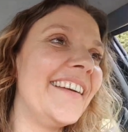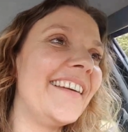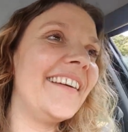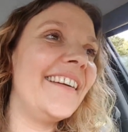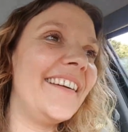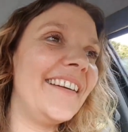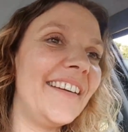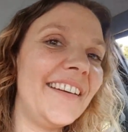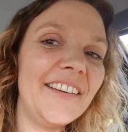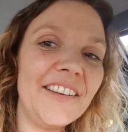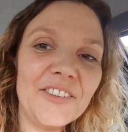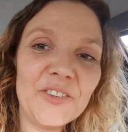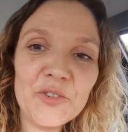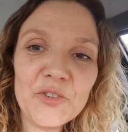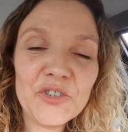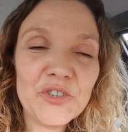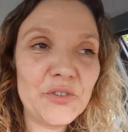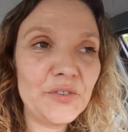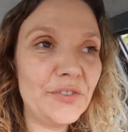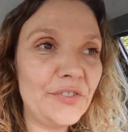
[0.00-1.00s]
Euh,
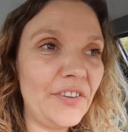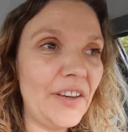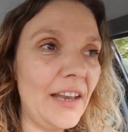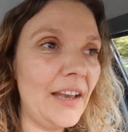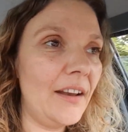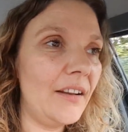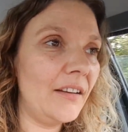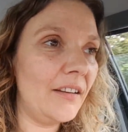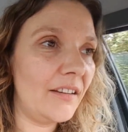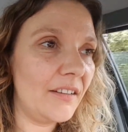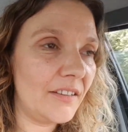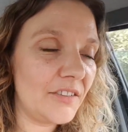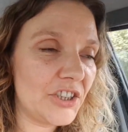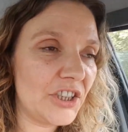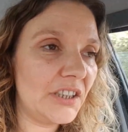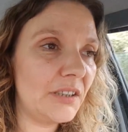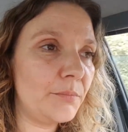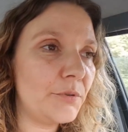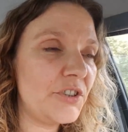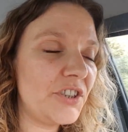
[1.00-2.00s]
donc je file,
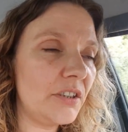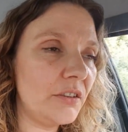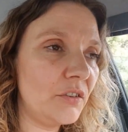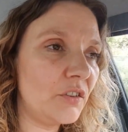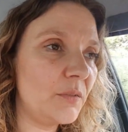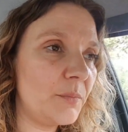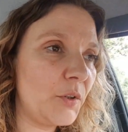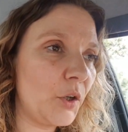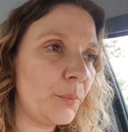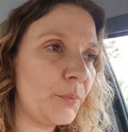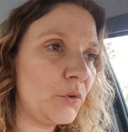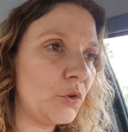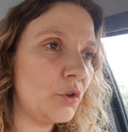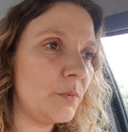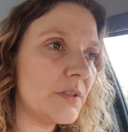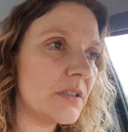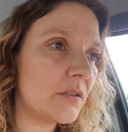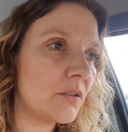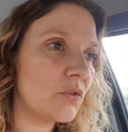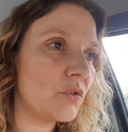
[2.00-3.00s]
j'ai débauché une demi-heure plus
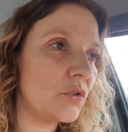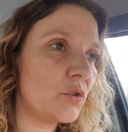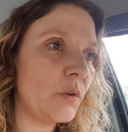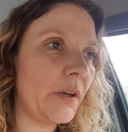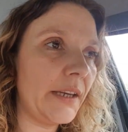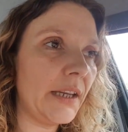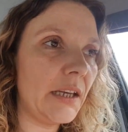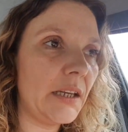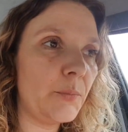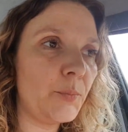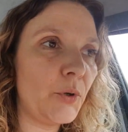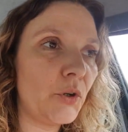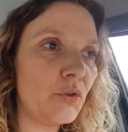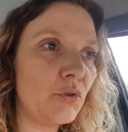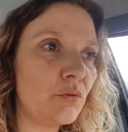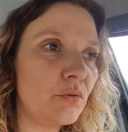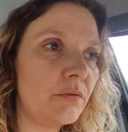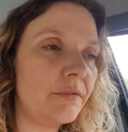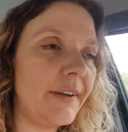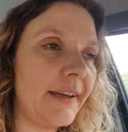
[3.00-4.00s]
tôt parce que ce soir il y a les
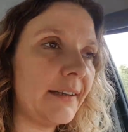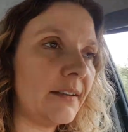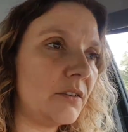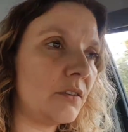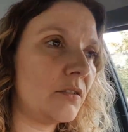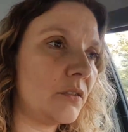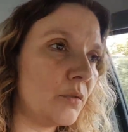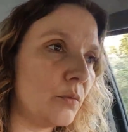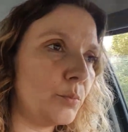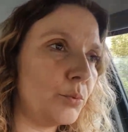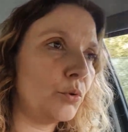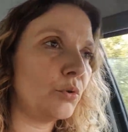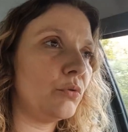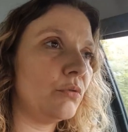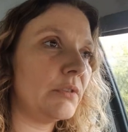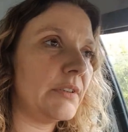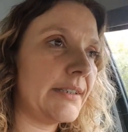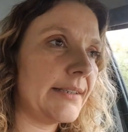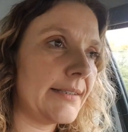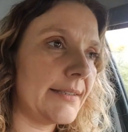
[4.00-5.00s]
portes ouvertes
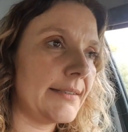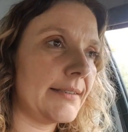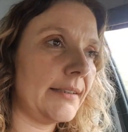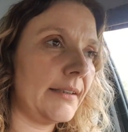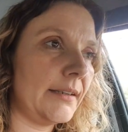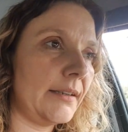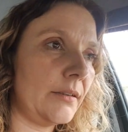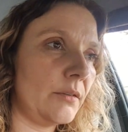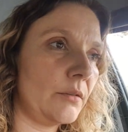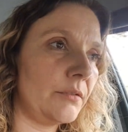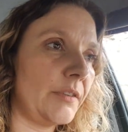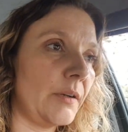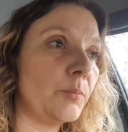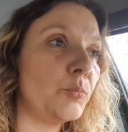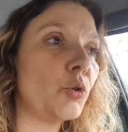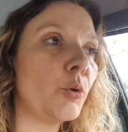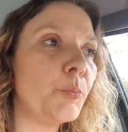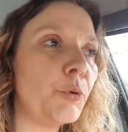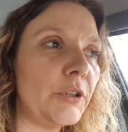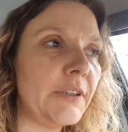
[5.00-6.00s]
pour le lycée,
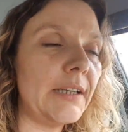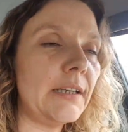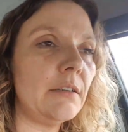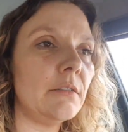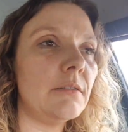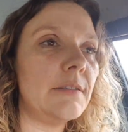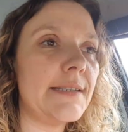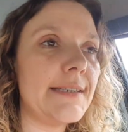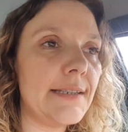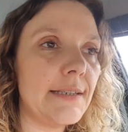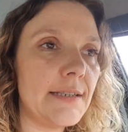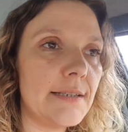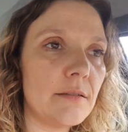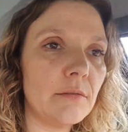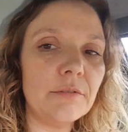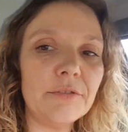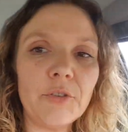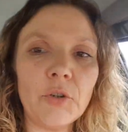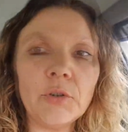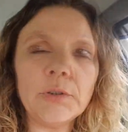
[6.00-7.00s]
enfin pour peut-être le lycée donc, des
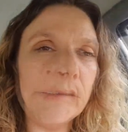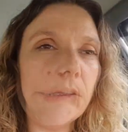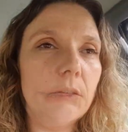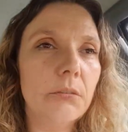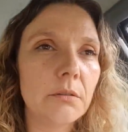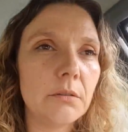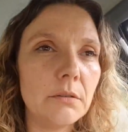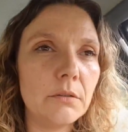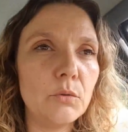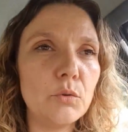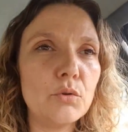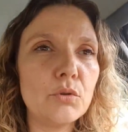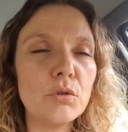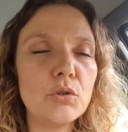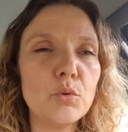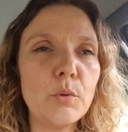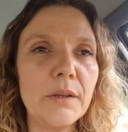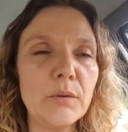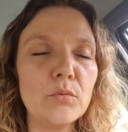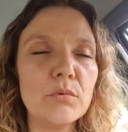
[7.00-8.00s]
enfants.
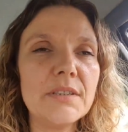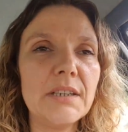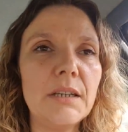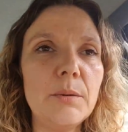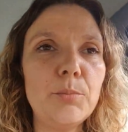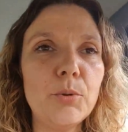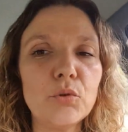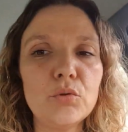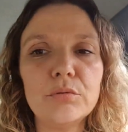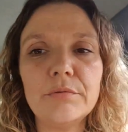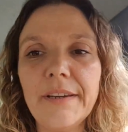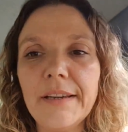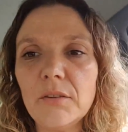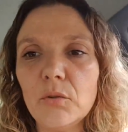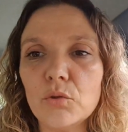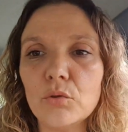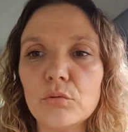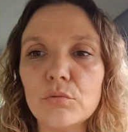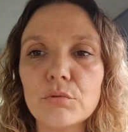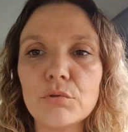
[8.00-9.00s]
donc ce soir, c'est les portes
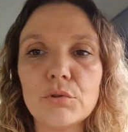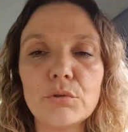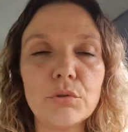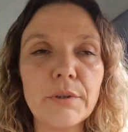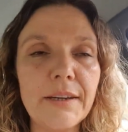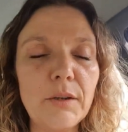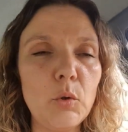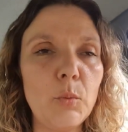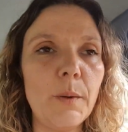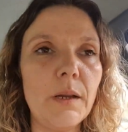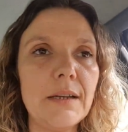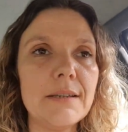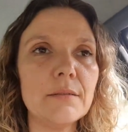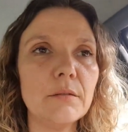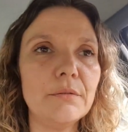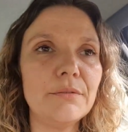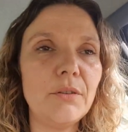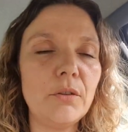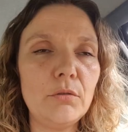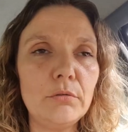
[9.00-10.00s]
ouvertes, je récupère
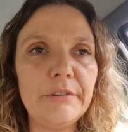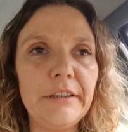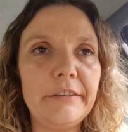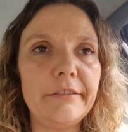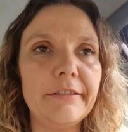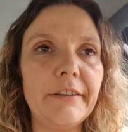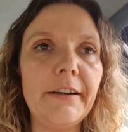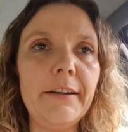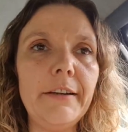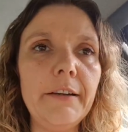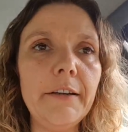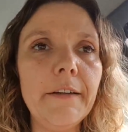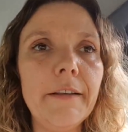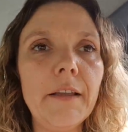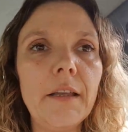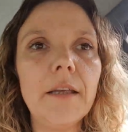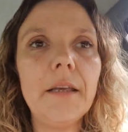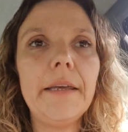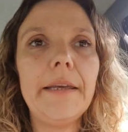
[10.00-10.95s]
les enfants, on y va.